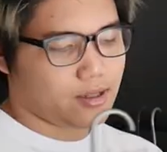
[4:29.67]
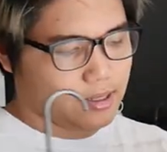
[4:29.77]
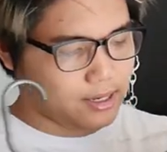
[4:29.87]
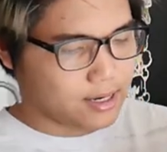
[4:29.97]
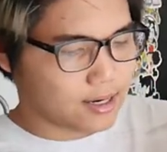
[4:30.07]

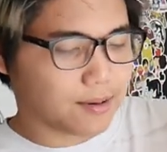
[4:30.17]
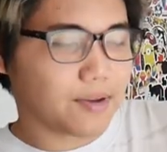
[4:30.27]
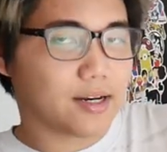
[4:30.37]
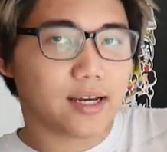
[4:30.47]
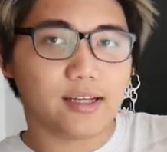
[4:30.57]
Thì uh,
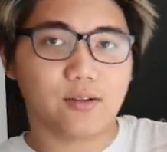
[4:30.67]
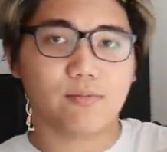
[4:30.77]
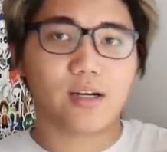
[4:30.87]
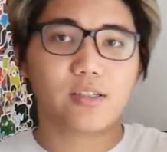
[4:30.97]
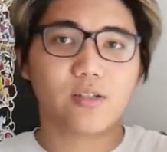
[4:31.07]
bên đây chúng
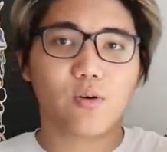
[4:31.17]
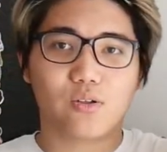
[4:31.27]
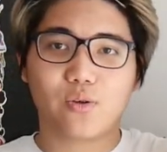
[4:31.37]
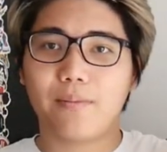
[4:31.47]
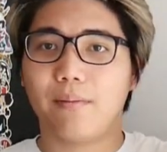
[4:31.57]
ta có chiếc quần
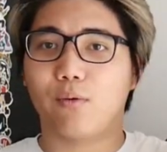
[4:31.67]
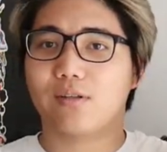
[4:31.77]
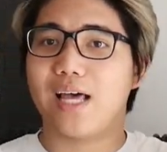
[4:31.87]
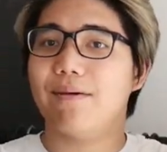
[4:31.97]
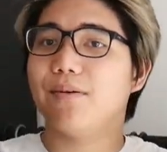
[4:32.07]
sweatpants màu
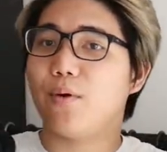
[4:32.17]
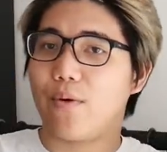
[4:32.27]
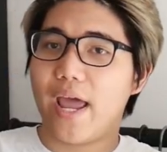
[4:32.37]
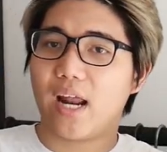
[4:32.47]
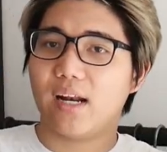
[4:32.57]
xám và màu
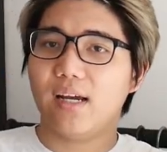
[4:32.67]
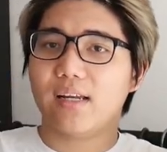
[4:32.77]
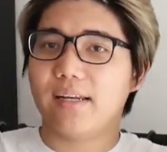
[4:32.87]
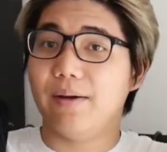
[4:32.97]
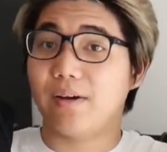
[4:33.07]
đen.
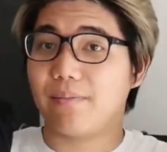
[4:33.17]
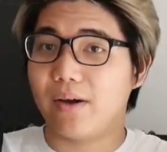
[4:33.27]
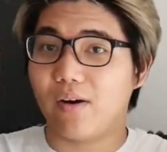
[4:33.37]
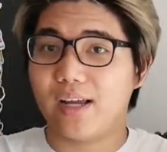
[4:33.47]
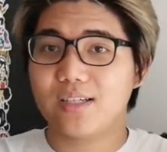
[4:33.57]
Điểm đặc
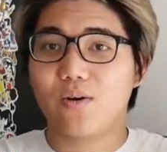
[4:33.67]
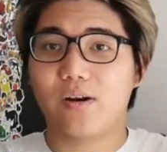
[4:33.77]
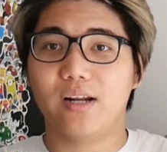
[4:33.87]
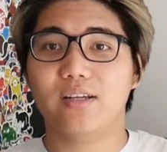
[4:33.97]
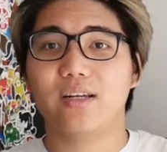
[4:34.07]
biệt của hai chiếc
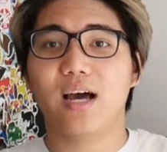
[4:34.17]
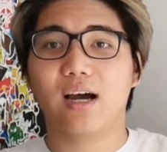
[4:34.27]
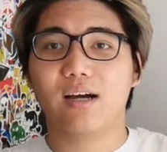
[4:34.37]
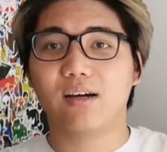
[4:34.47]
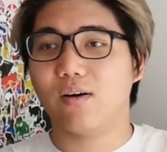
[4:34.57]
quần này chính là
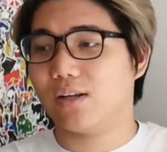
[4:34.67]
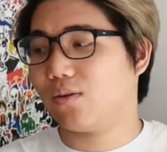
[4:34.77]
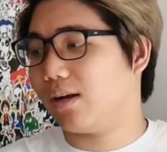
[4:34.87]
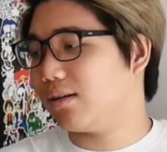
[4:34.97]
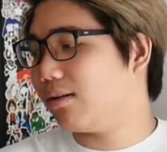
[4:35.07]
hoàn
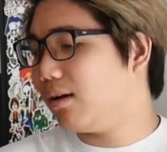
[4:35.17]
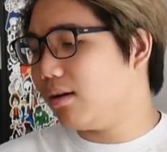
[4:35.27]
toàn